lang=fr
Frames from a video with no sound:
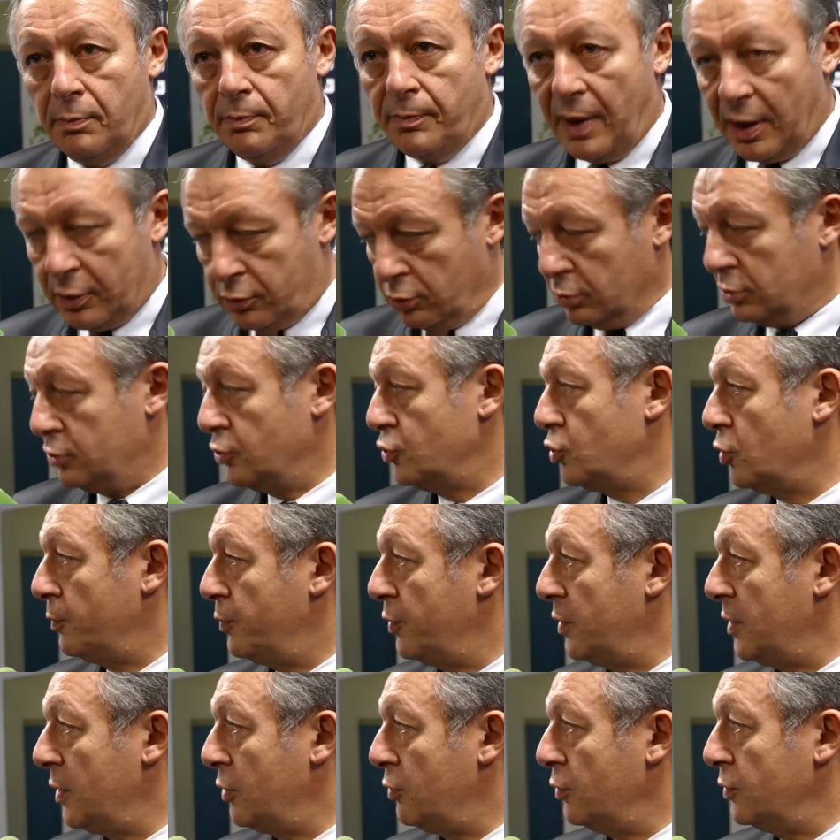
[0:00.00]
Par contre, le
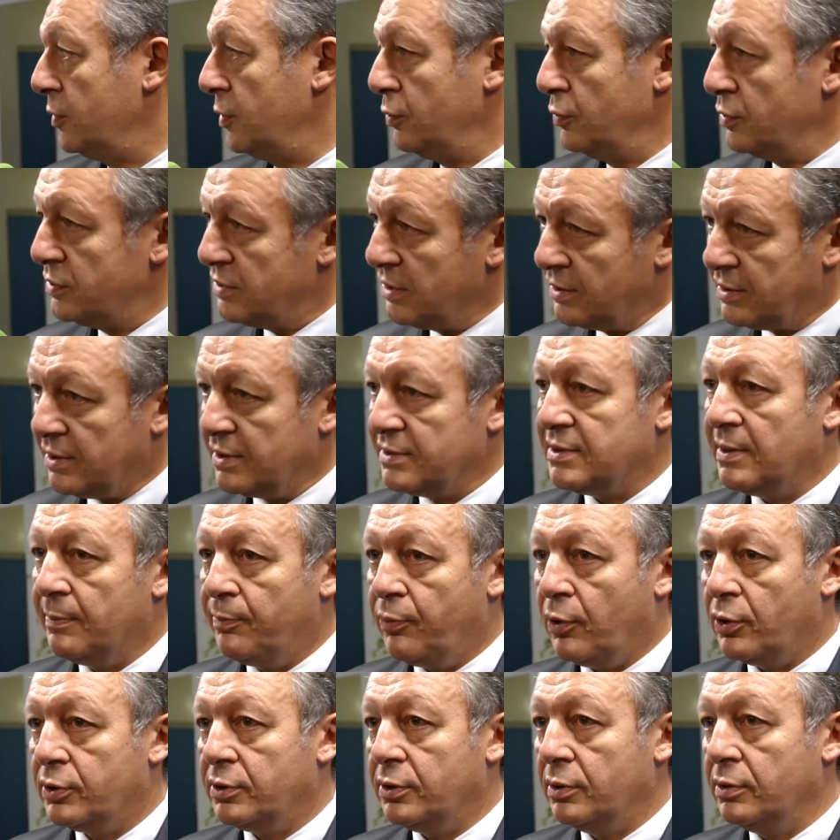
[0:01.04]
championnat continue, c'est très
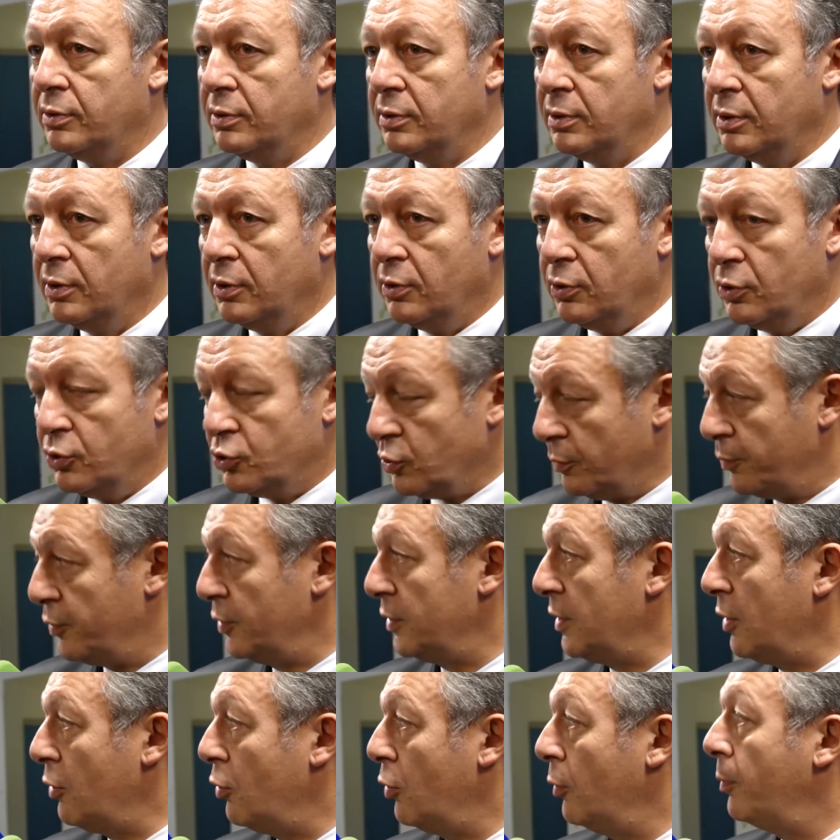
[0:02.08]
important, le
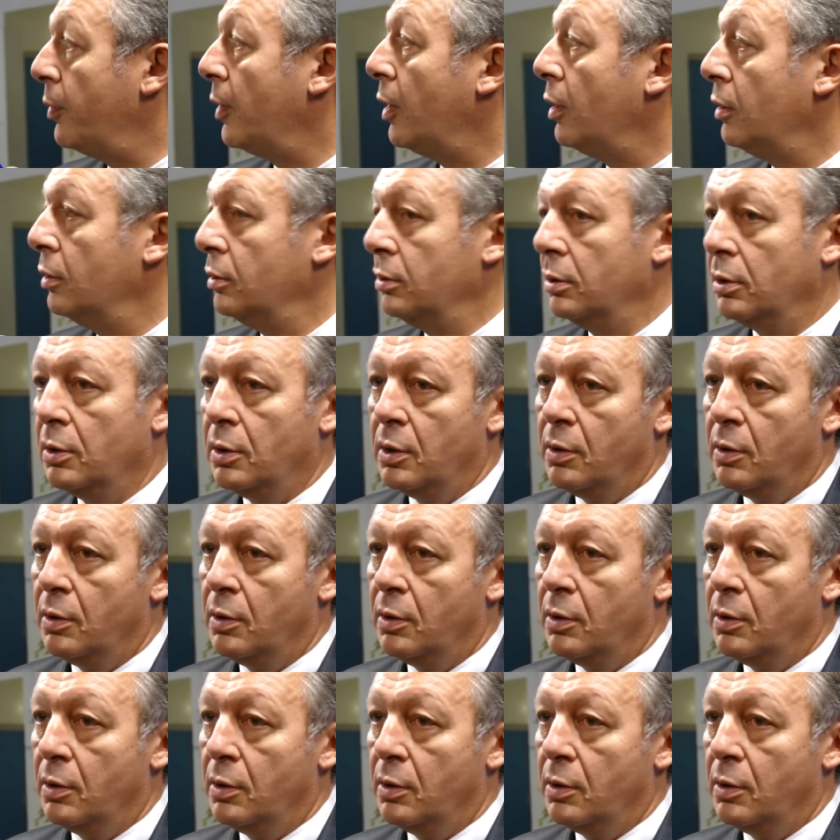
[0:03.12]
championnat reprend.